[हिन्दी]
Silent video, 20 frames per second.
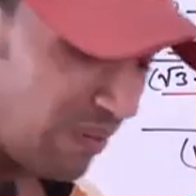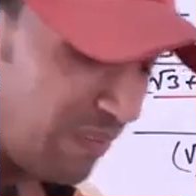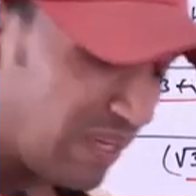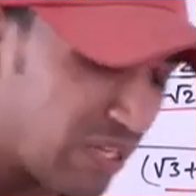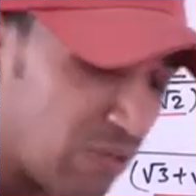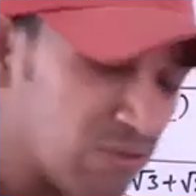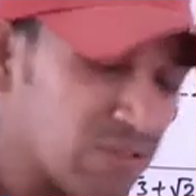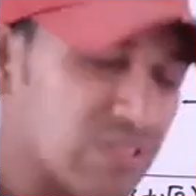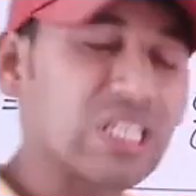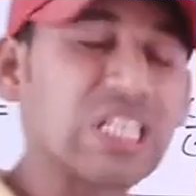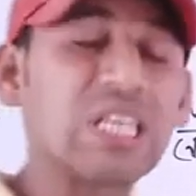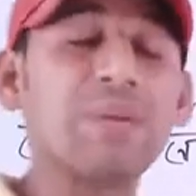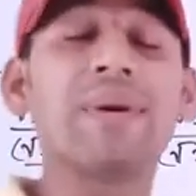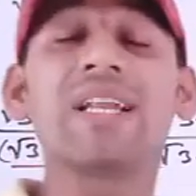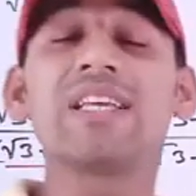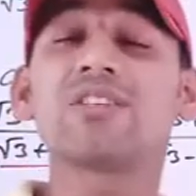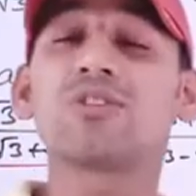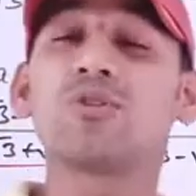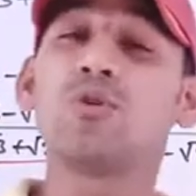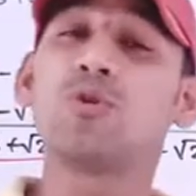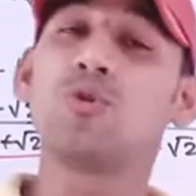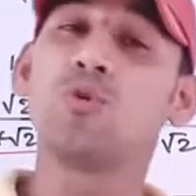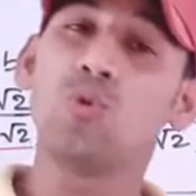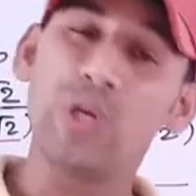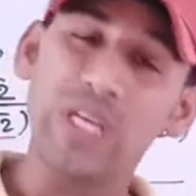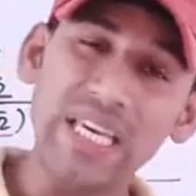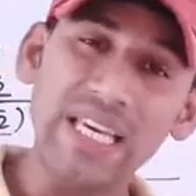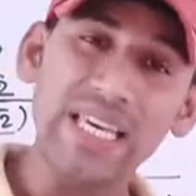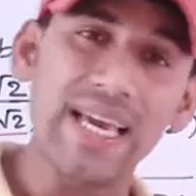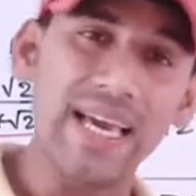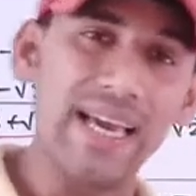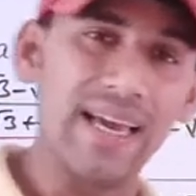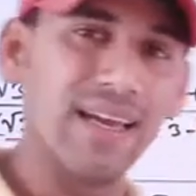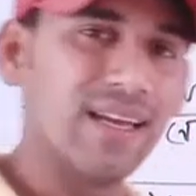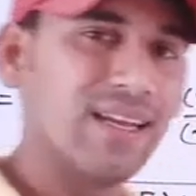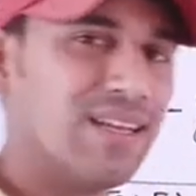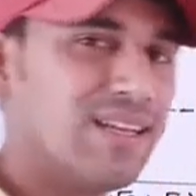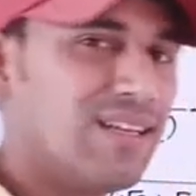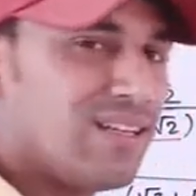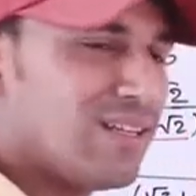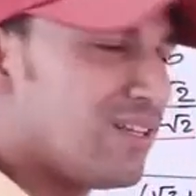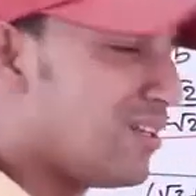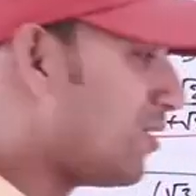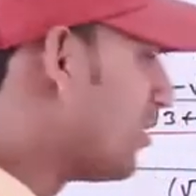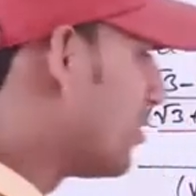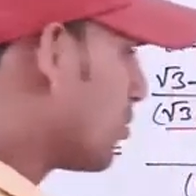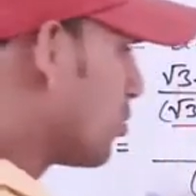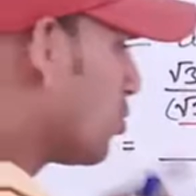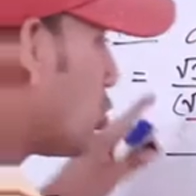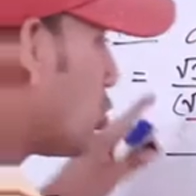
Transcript: भी रूट थ्री माइनस रूट टू ही है तो